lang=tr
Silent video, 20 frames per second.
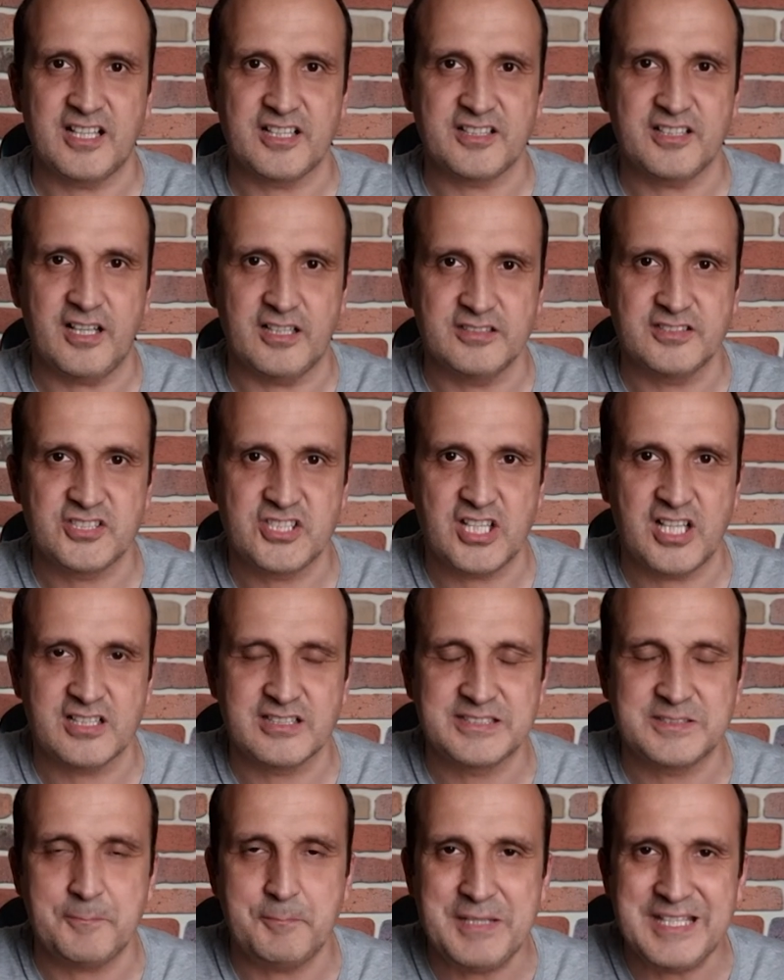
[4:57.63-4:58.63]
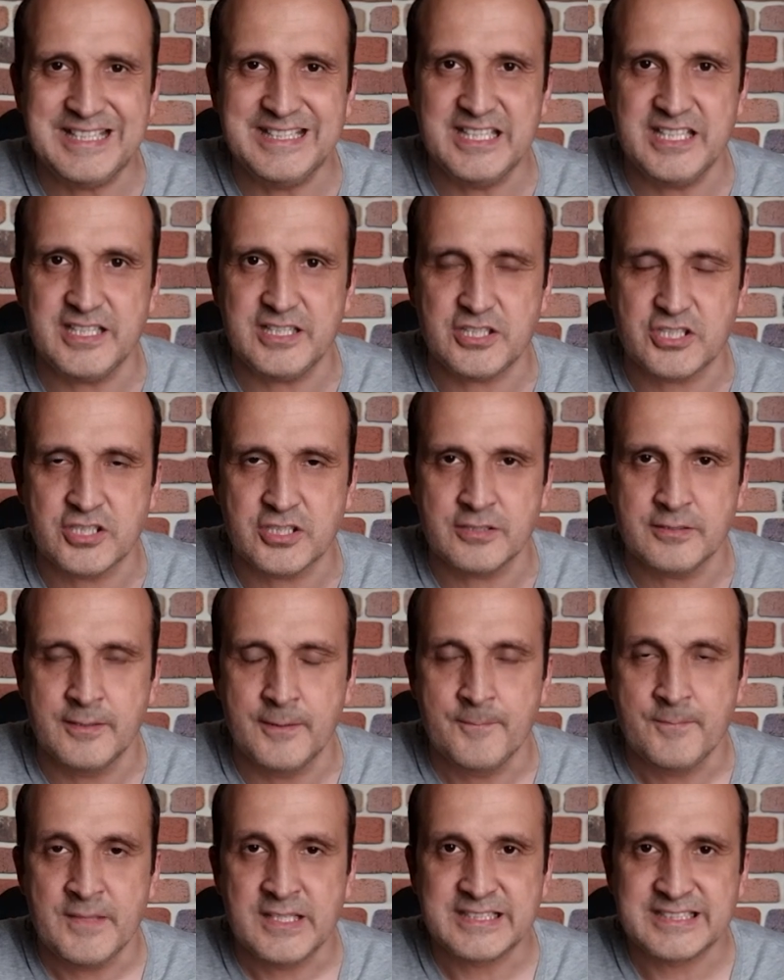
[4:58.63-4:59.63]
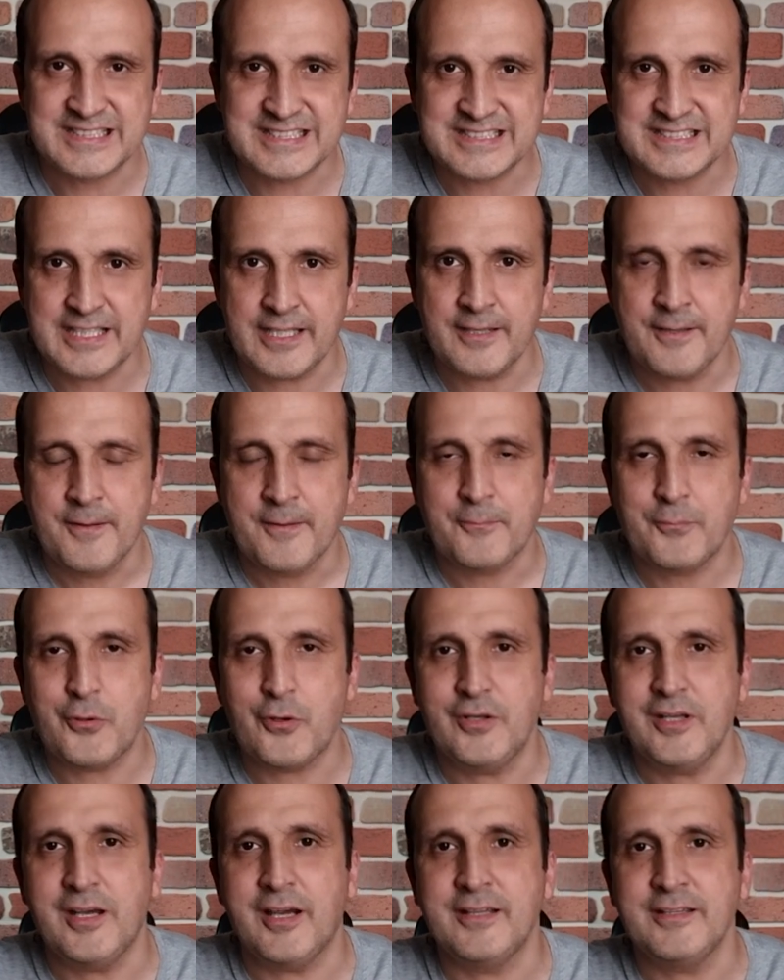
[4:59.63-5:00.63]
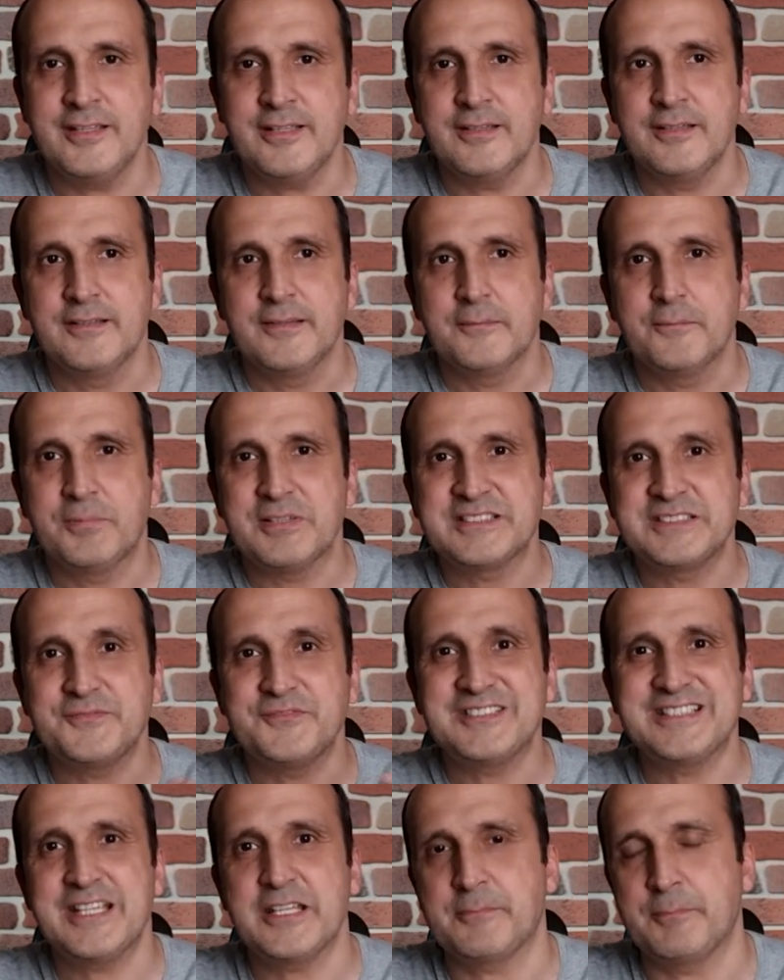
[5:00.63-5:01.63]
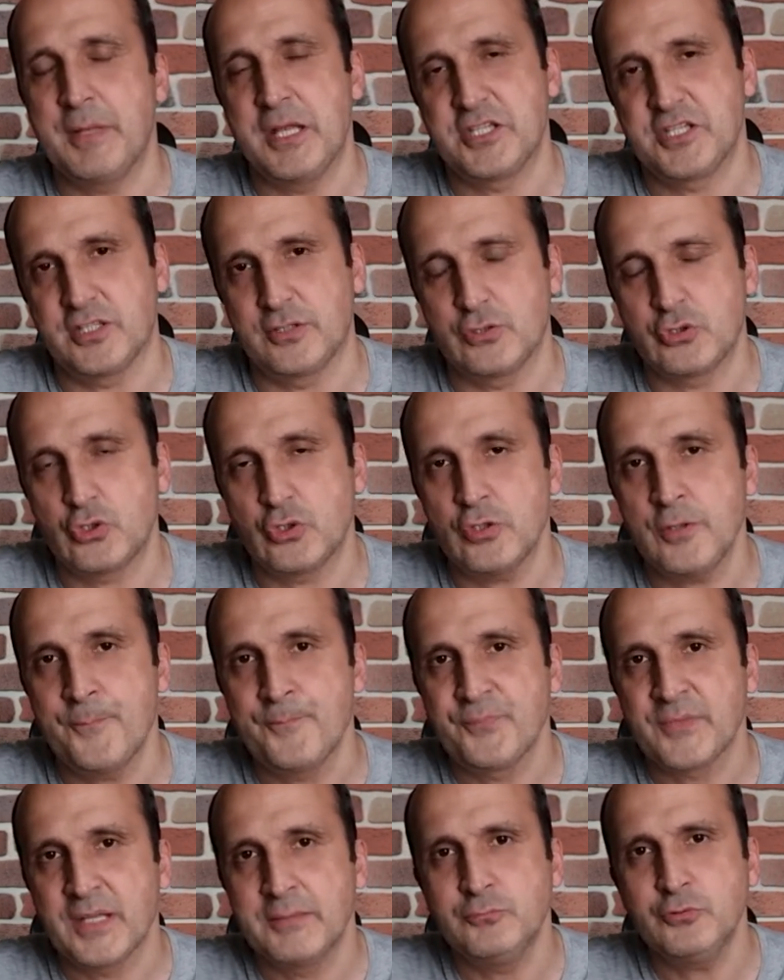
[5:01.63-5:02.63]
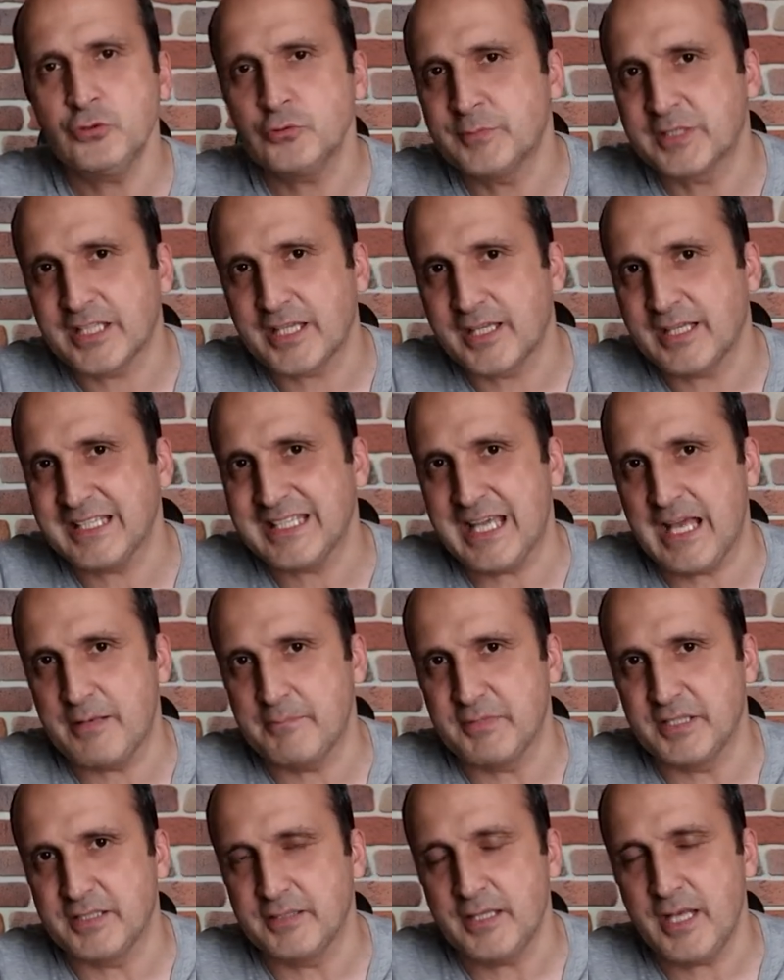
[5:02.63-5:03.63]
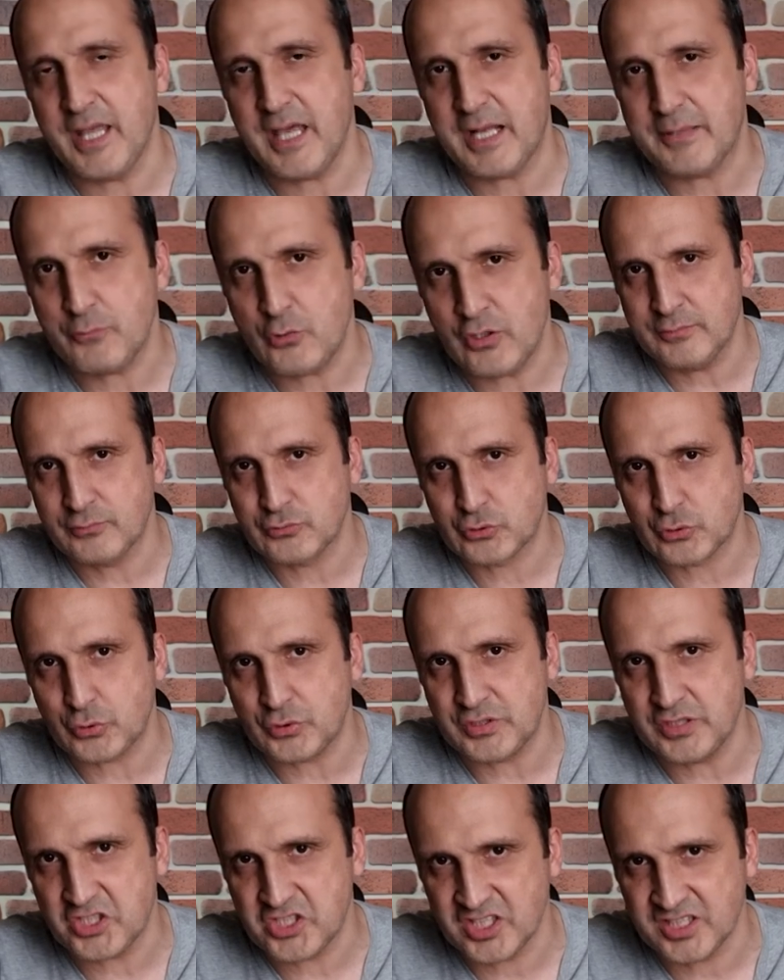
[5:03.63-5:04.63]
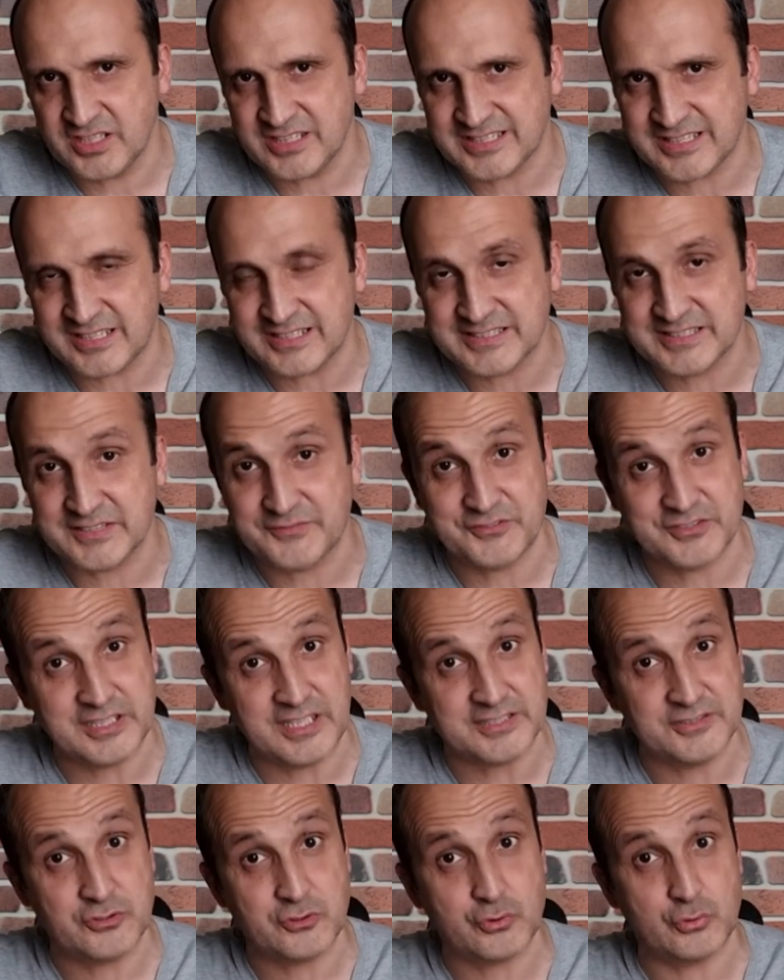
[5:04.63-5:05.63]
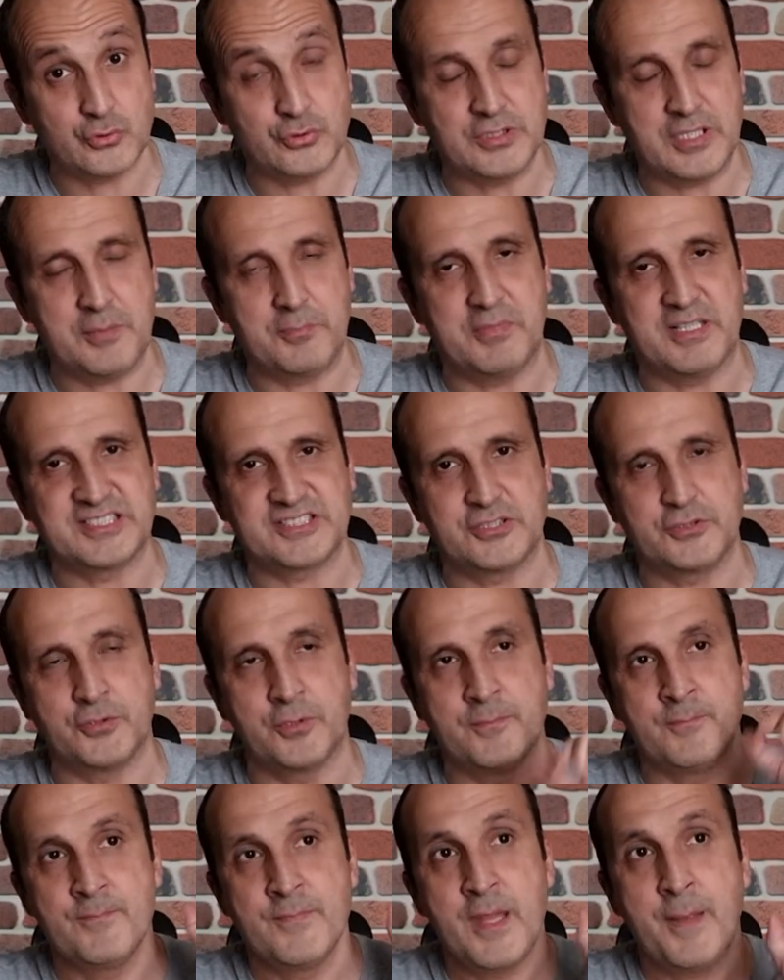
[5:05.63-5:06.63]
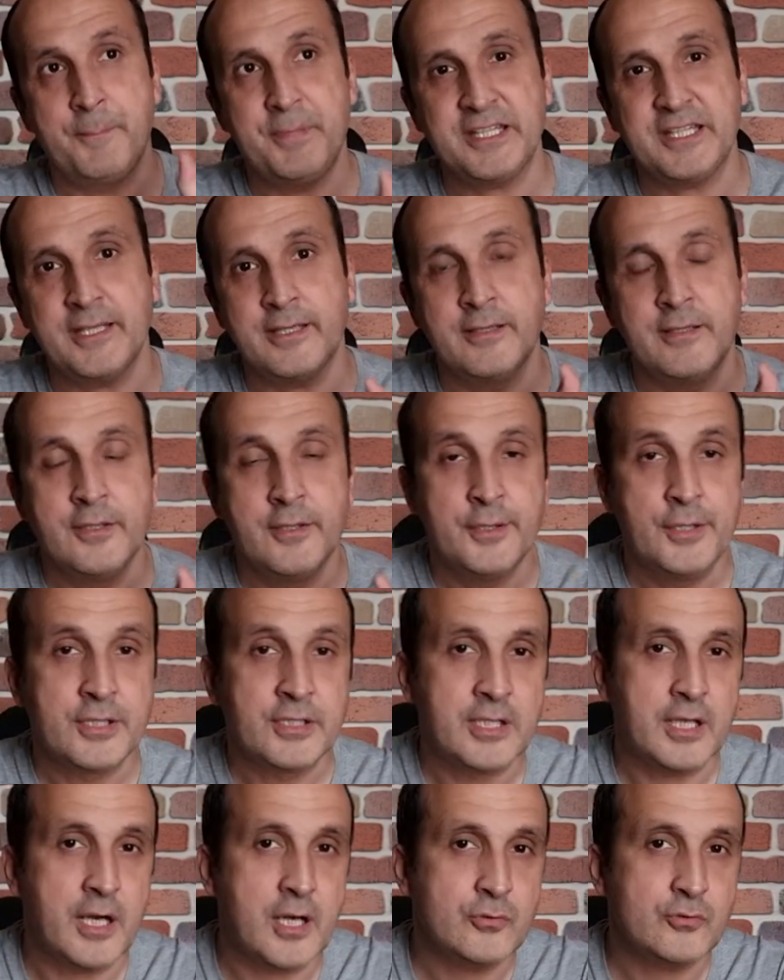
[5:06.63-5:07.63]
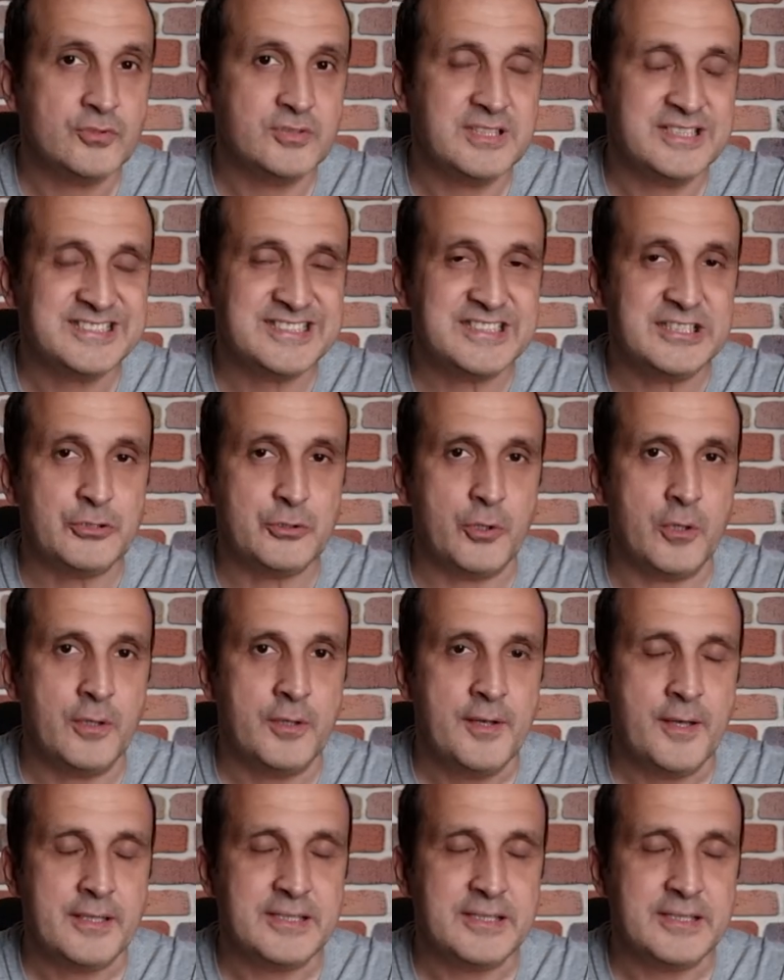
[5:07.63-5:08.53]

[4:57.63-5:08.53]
alacağınızı bildiği için size böyle hani pasifize etmeye çalışıyor. Bu numaralara gelmeyin. Eğer bir sorun yaşadıysanız sıfır aldığınız üründen bahsediyorum. Peki kanun nasıl diyor?